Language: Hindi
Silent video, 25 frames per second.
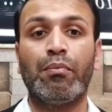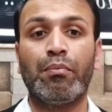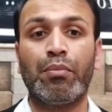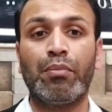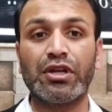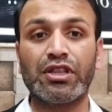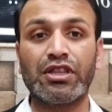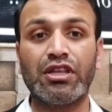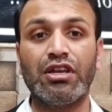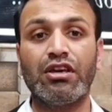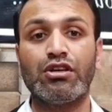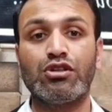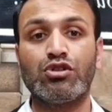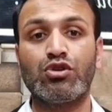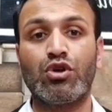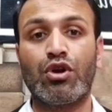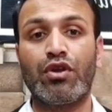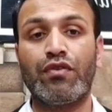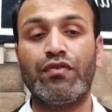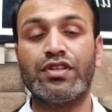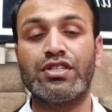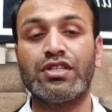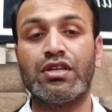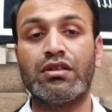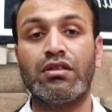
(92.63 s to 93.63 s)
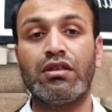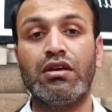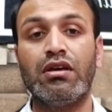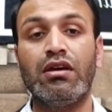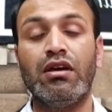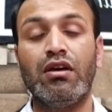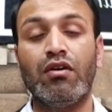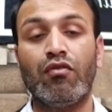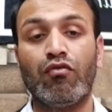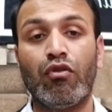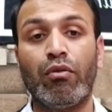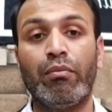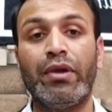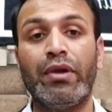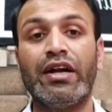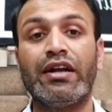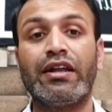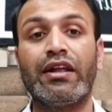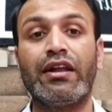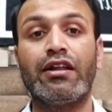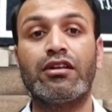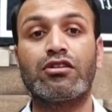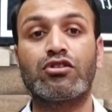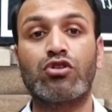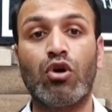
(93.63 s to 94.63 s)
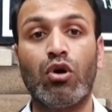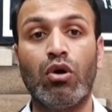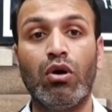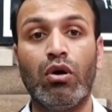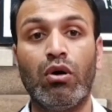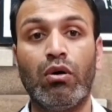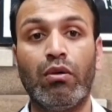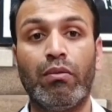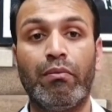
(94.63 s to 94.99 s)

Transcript: पत्नी की जो रिवीजन थी वो मेंटेनेंस को